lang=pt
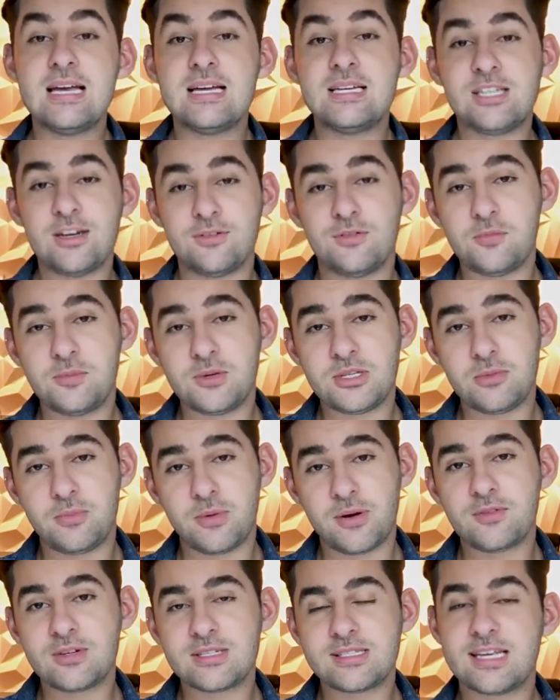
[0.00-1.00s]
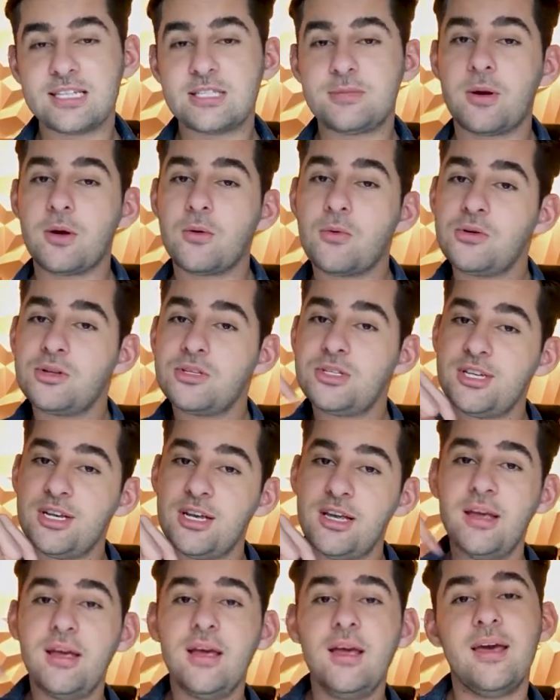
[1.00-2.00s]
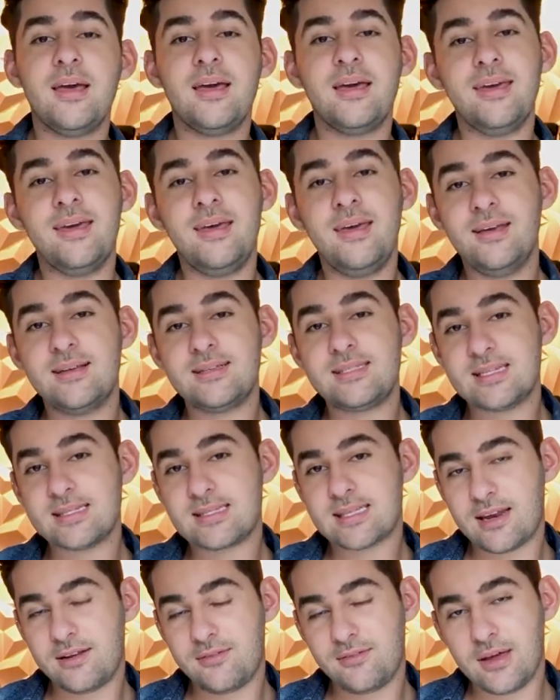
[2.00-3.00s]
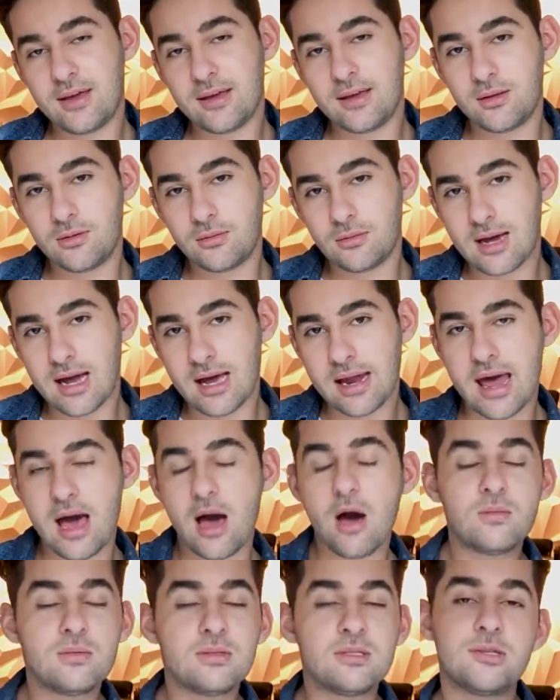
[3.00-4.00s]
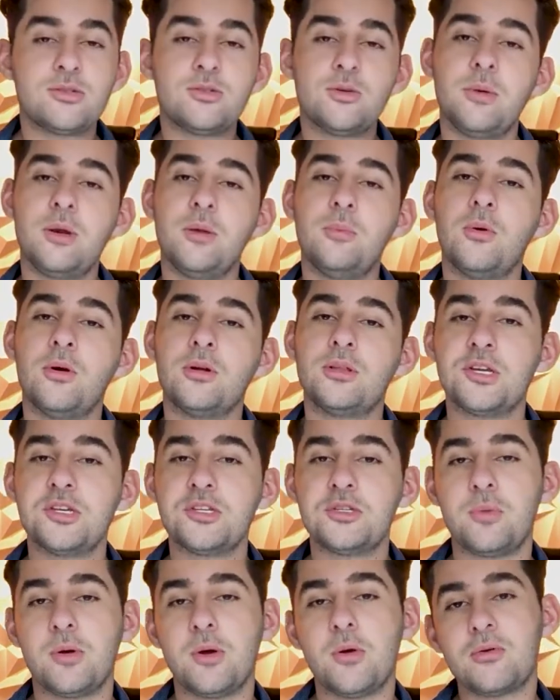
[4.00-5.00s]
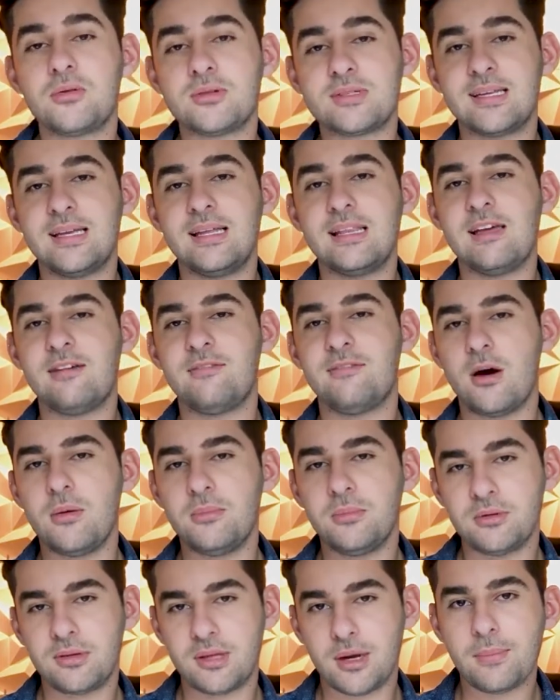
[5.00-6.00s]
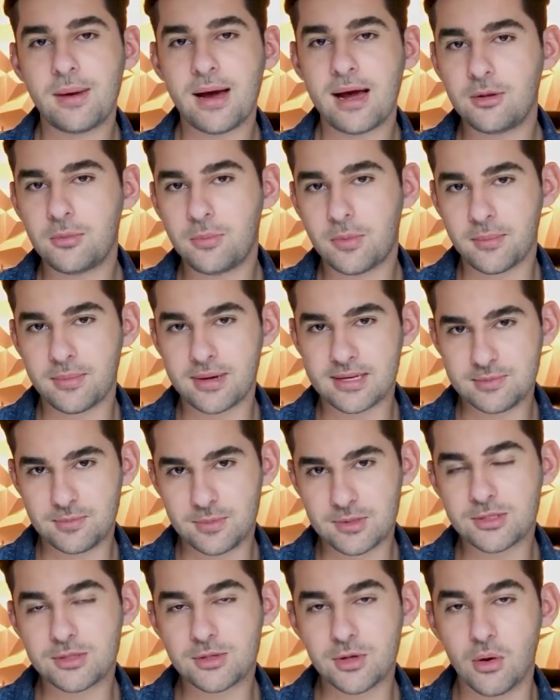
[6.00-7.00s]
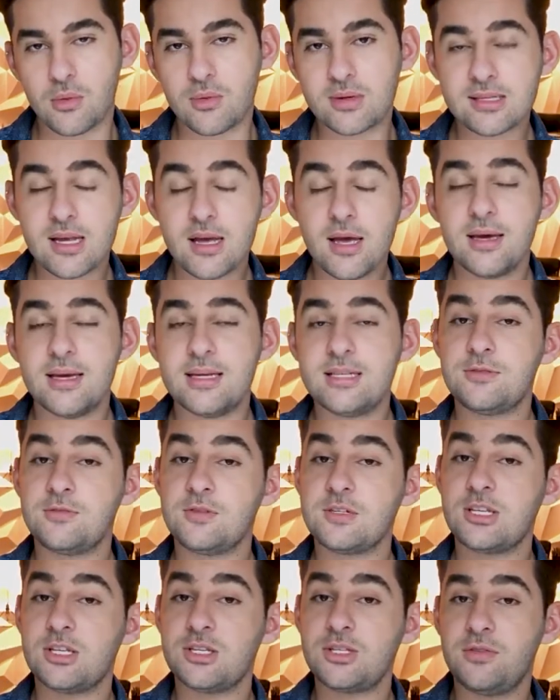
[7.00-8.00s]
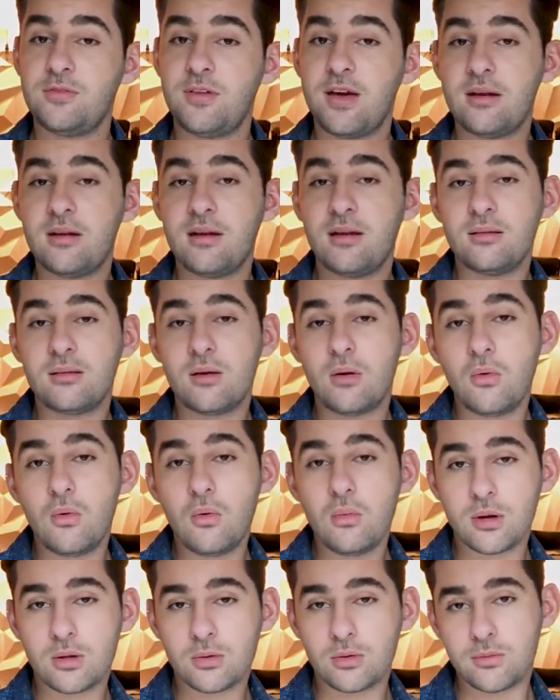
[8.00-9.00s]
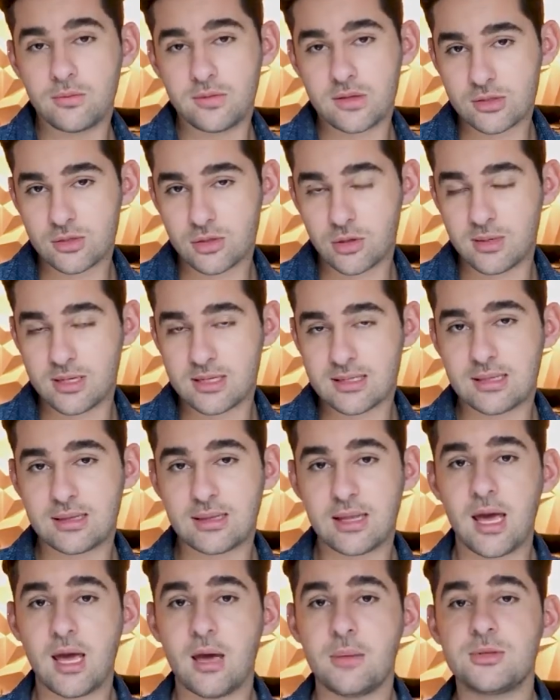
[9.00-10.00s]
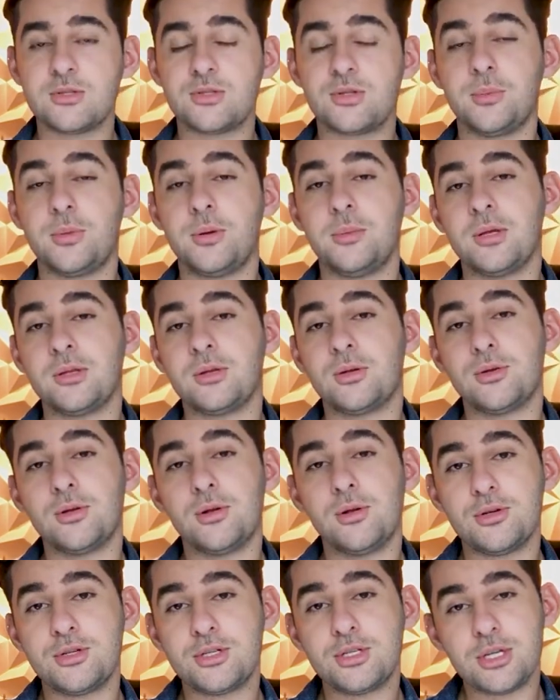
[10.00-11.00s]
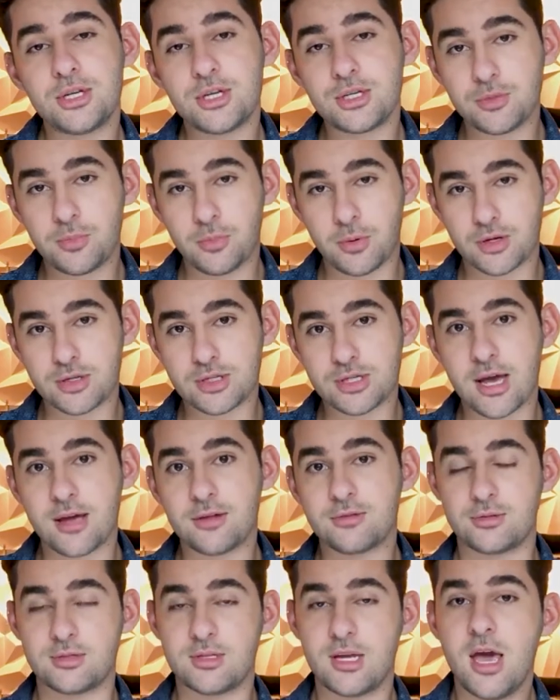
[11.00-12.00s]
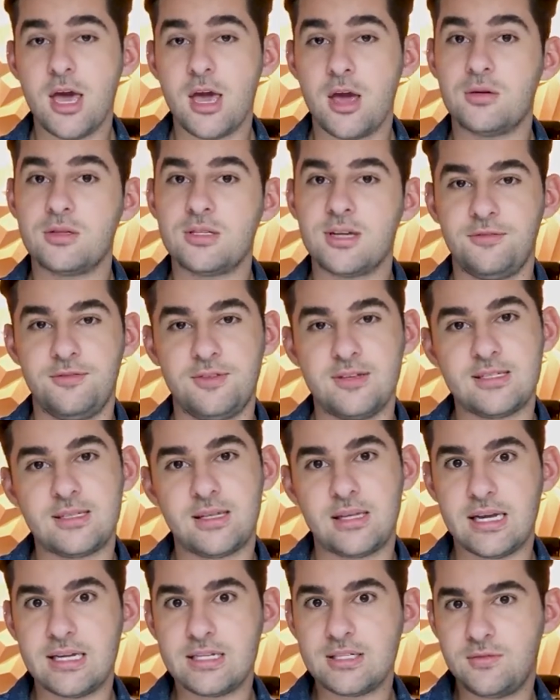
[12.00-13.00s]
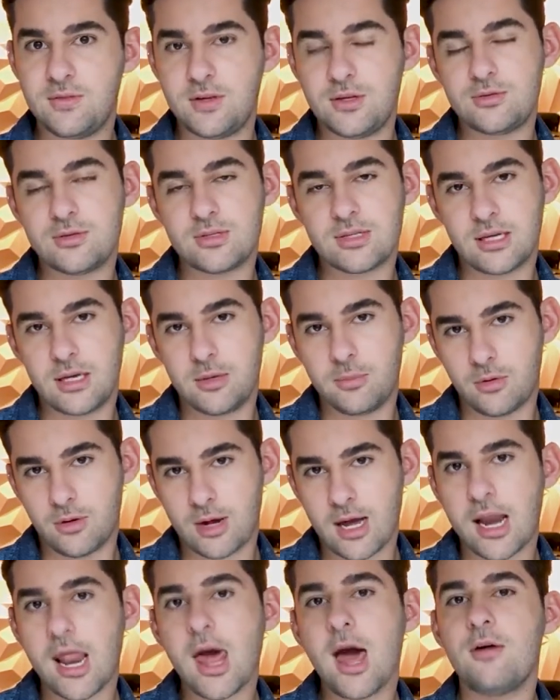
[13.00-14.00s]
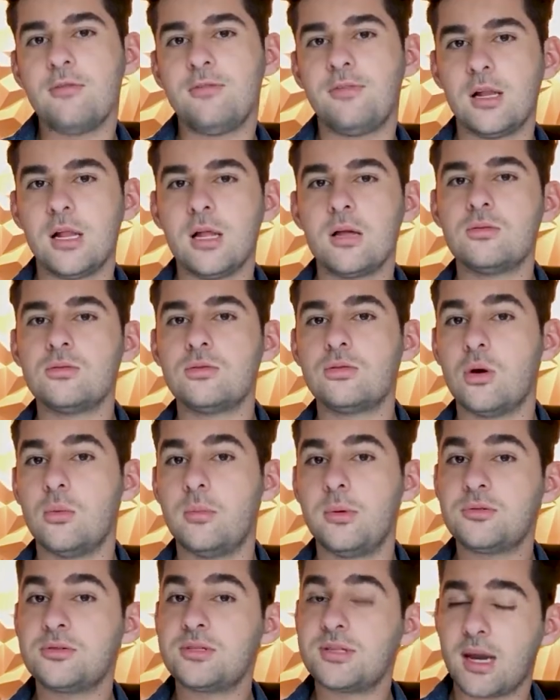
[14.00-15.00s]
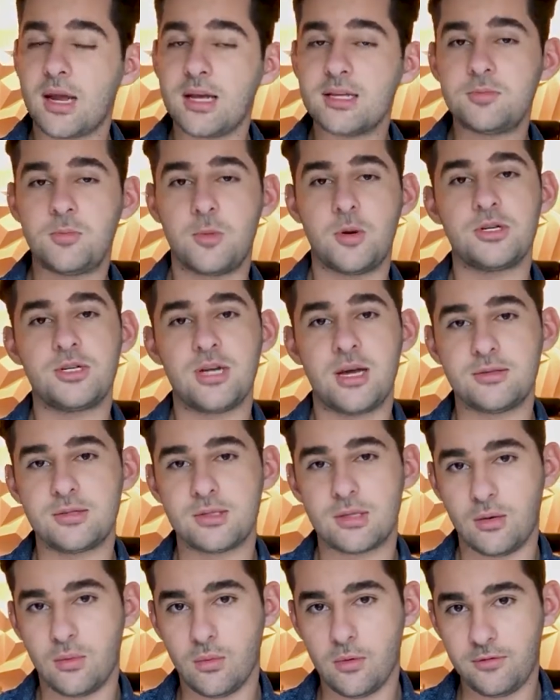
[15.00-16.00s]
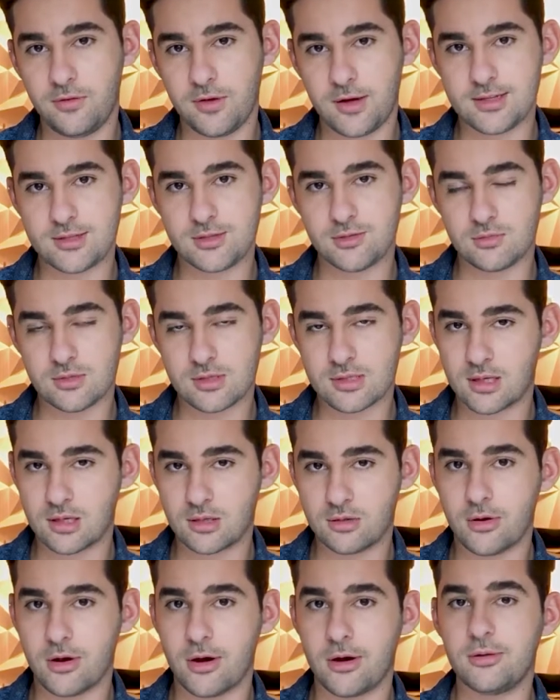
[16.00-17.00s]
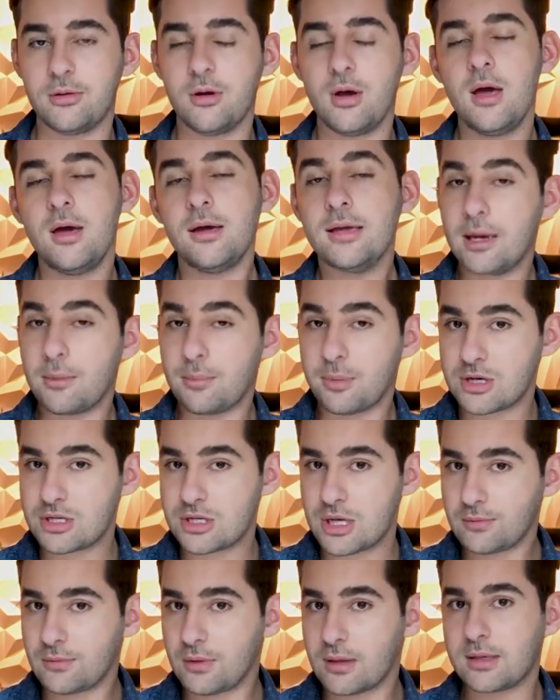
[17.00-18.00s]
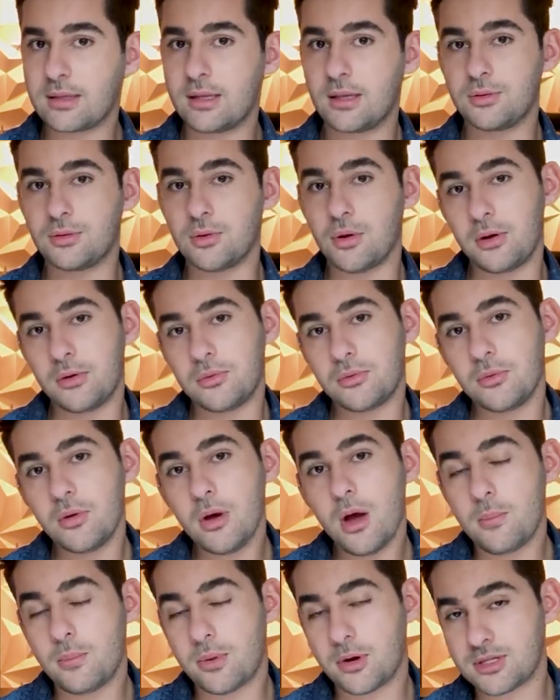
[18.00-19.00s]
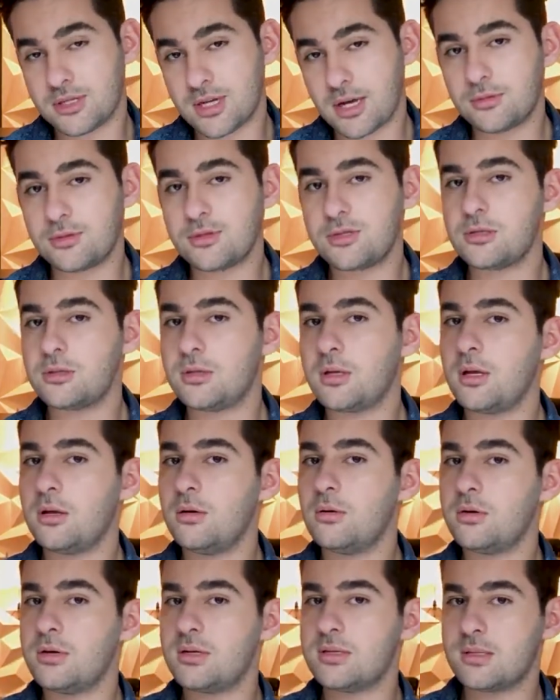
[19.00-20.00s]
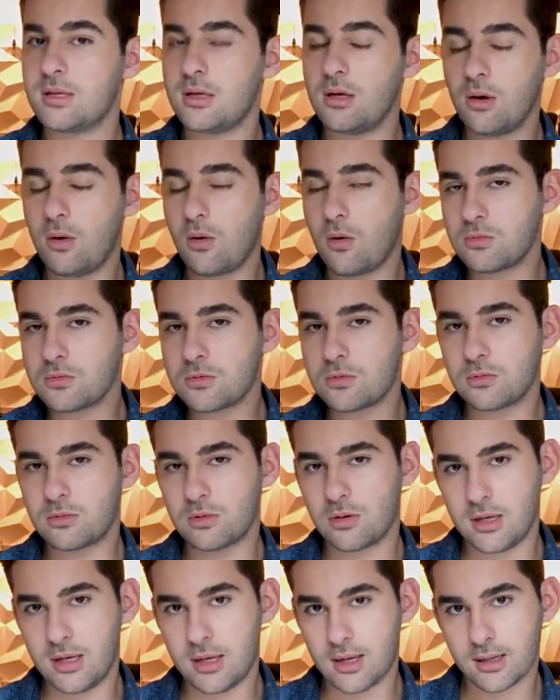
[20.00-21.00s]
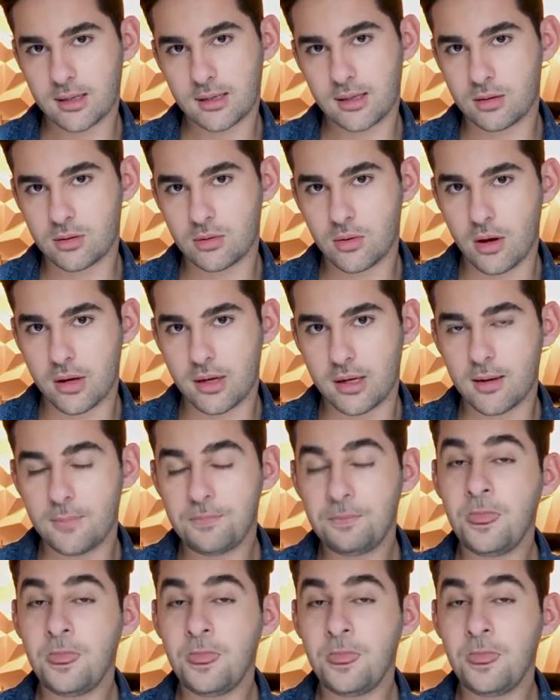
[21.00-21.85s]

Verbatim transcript: Já vou pedir para vocês para curtir e se inscrever aqui no canal, isso é super importante para eu conseguir levar o meu trabalho para mais pessoas. E se vocês tiverem ainda alguma dúvida sobre esse tema, sobre metodologia de projetos, eu já fiz três vídeos aqui para o canal falando sobre os três projetos que eu ofereço no escritório, que é projeto arquitetônico, projeto de interiores e consultoria arquitetônica.